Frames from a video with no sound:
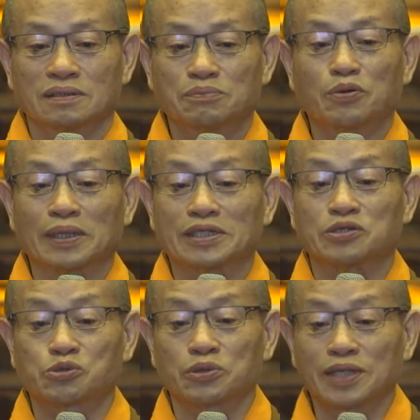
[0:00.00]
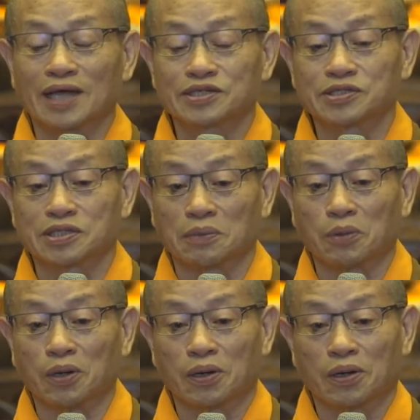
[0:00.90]
不管你说它是什么，
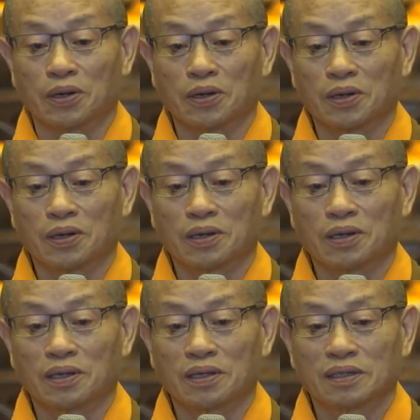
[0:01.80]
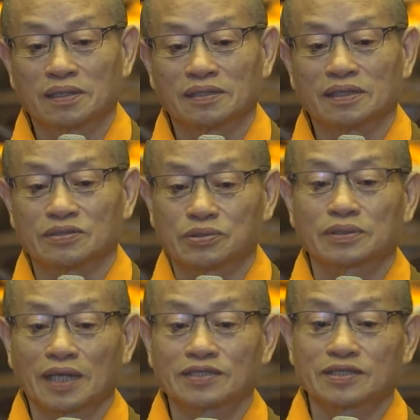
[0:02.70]
你说
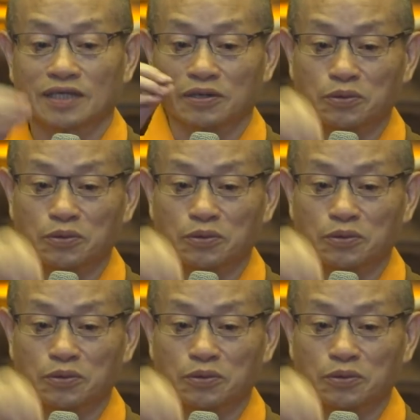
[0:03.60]
它是灵